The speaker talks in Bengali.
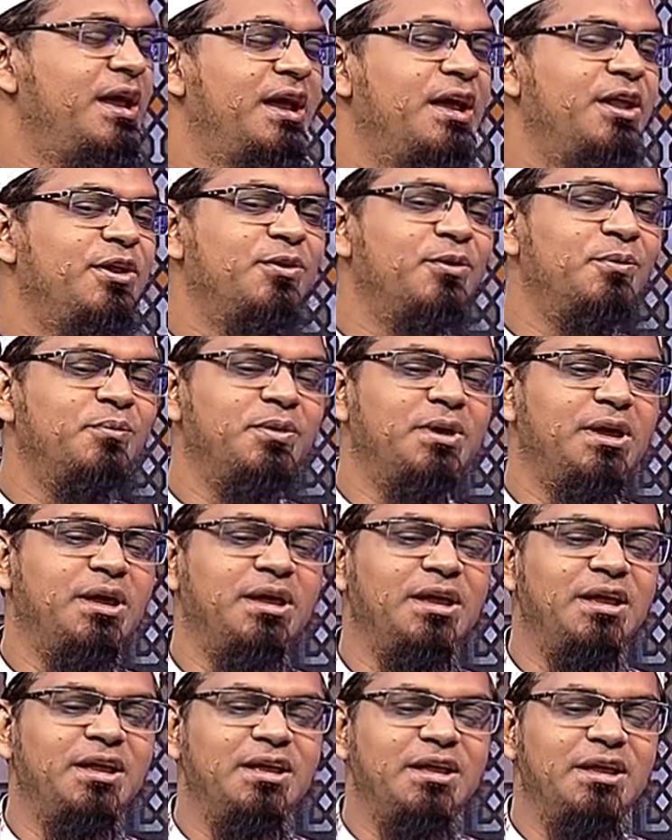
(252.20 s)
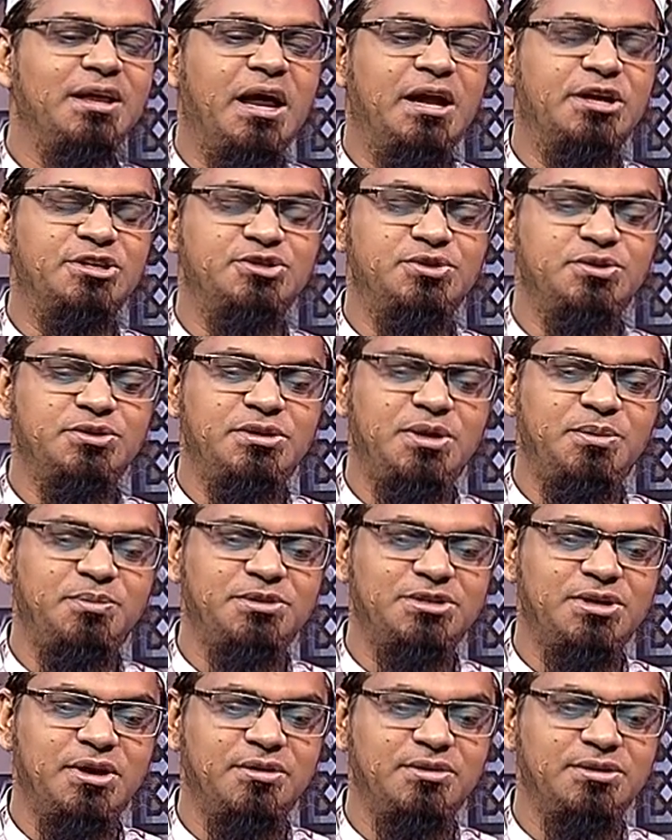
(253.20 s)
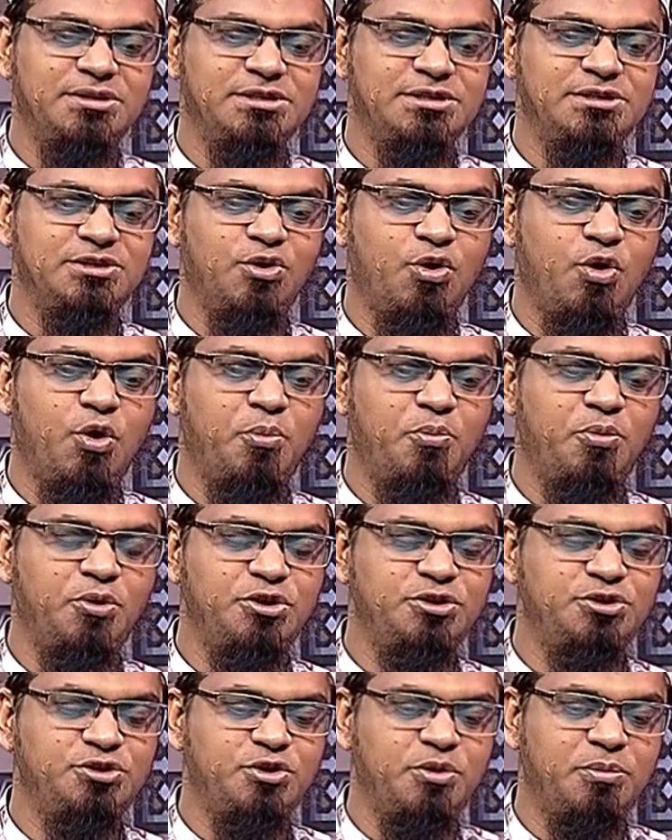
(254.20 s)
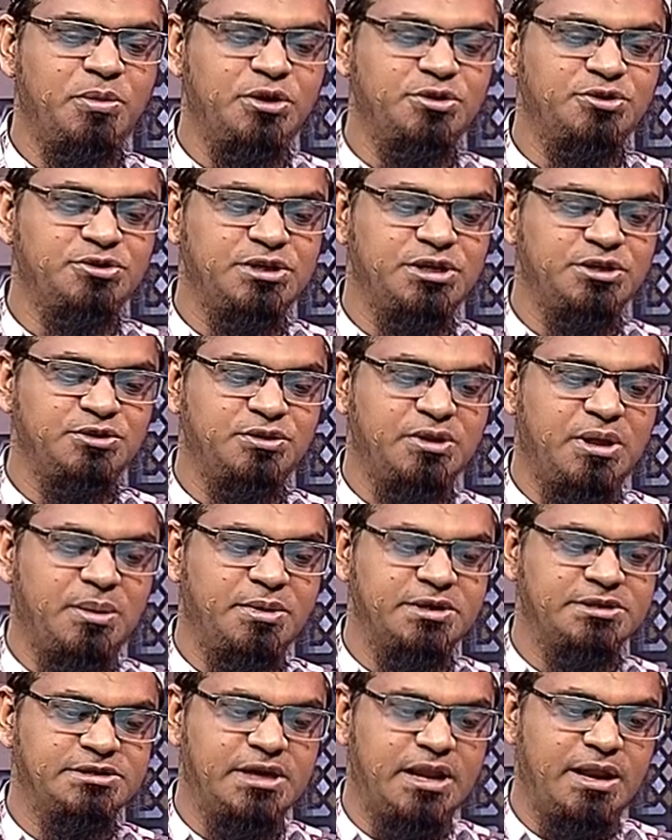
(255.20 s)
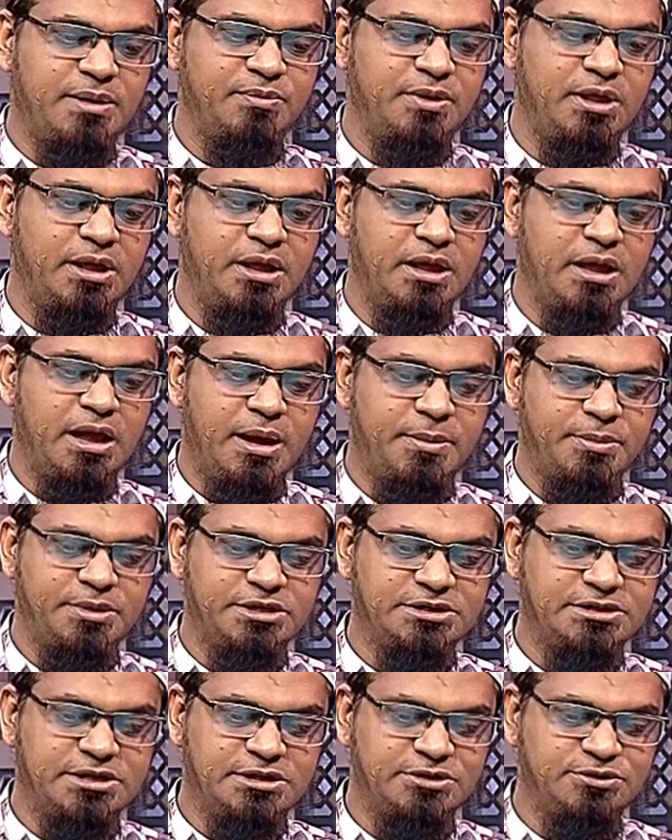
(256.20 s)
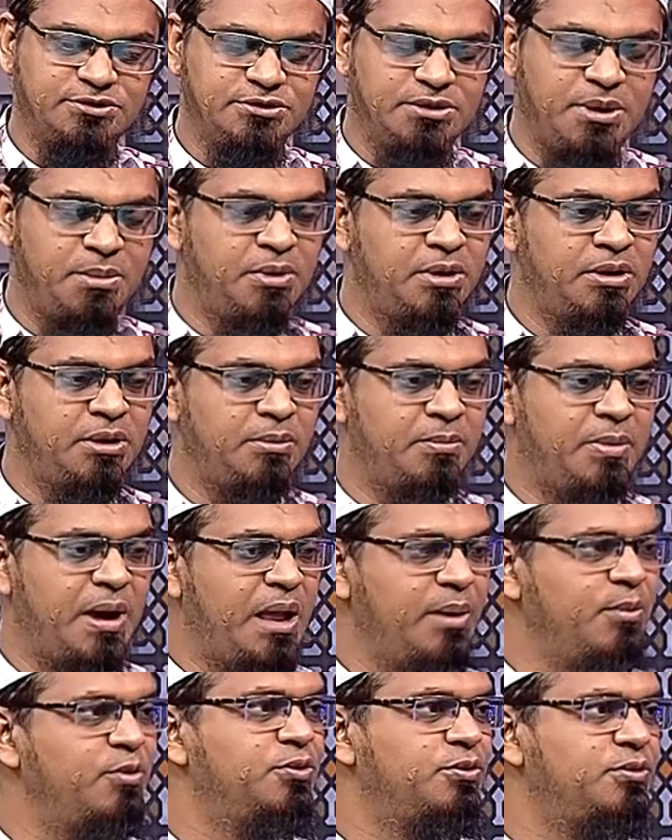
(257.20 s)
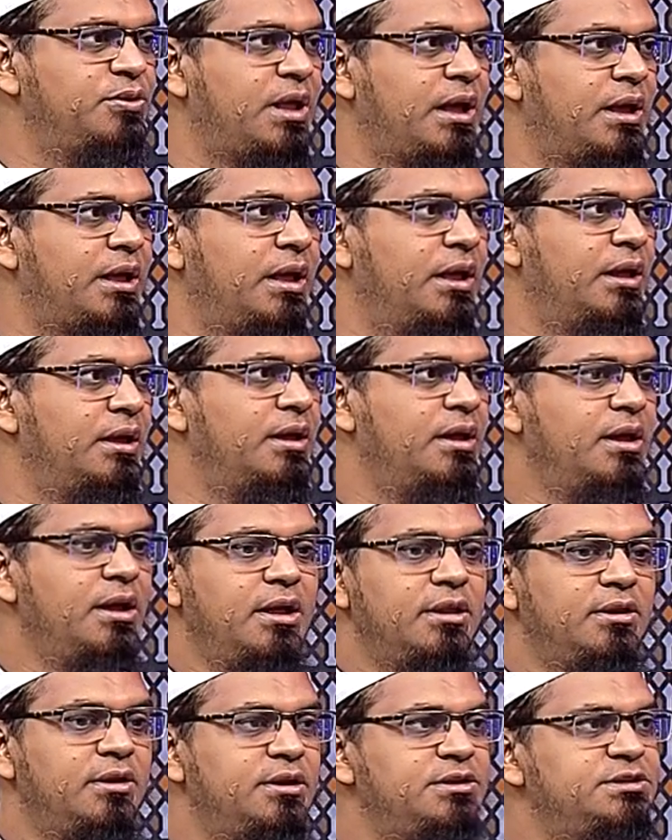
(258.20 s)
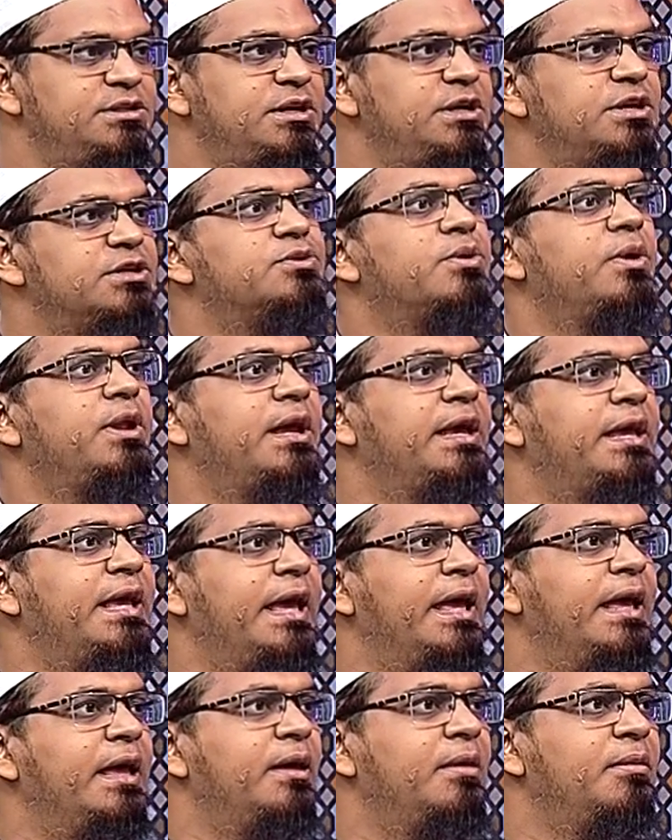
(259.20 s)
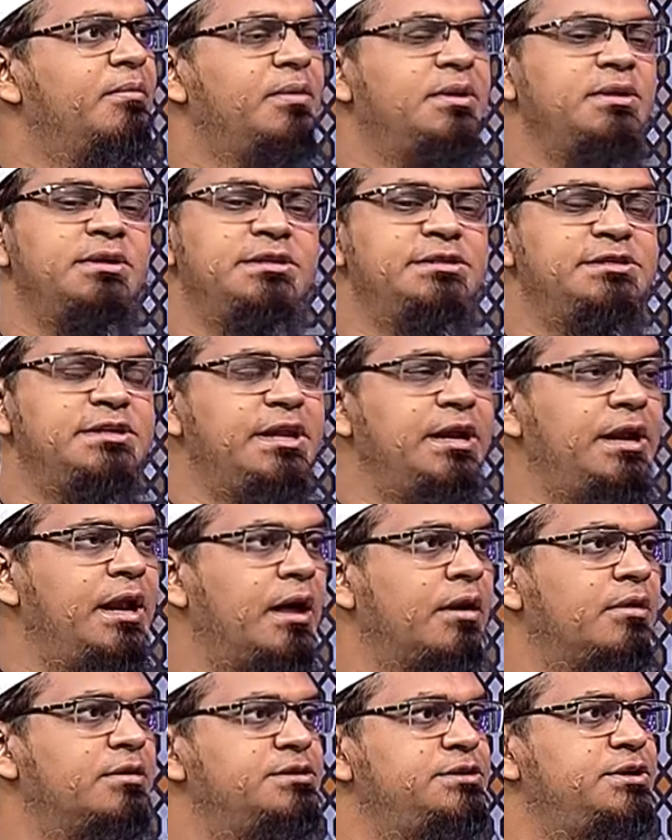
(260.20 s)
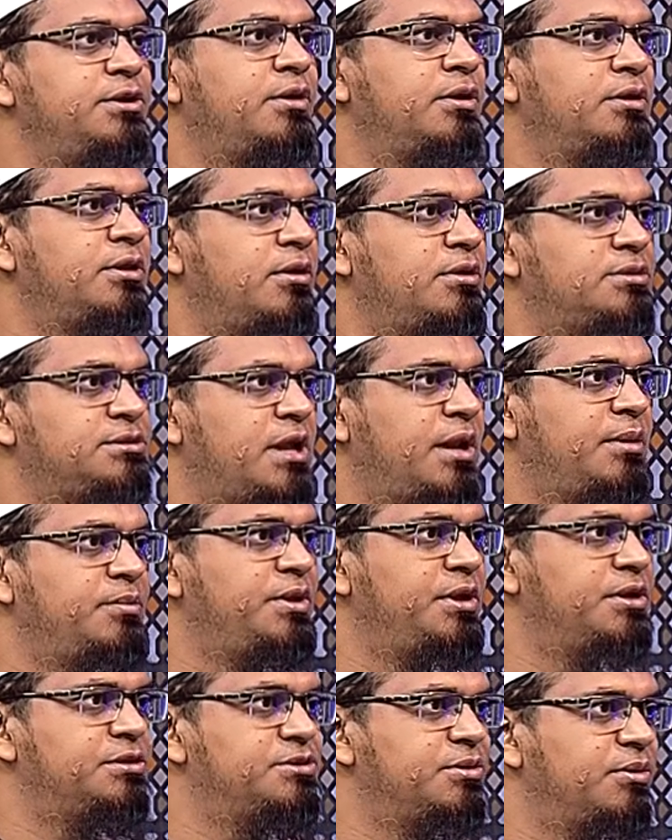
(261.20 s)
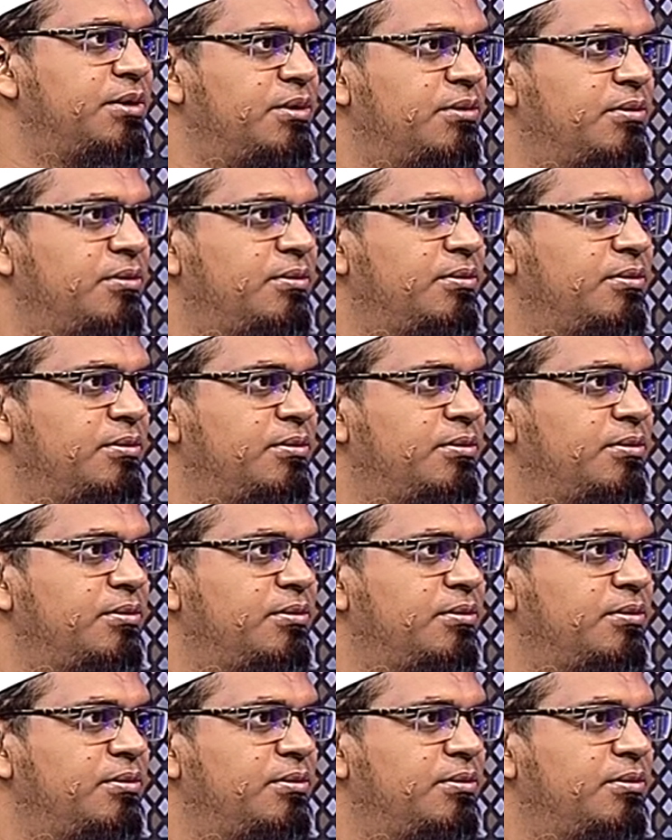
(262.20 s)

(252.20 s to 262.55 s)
এরকম কি আশ্চর্যের বিষয় হচ্ছে যে অপরিচিত মানুষকে যদি আমরা সালাম দিই আমাদের সাথে যদি আমাদের ভাই বন্ধু থাকে তাহলে জিজ্ঞেস করে কে যে চিনি না চিনো না তাহলে সালাম দিয়েছ কেন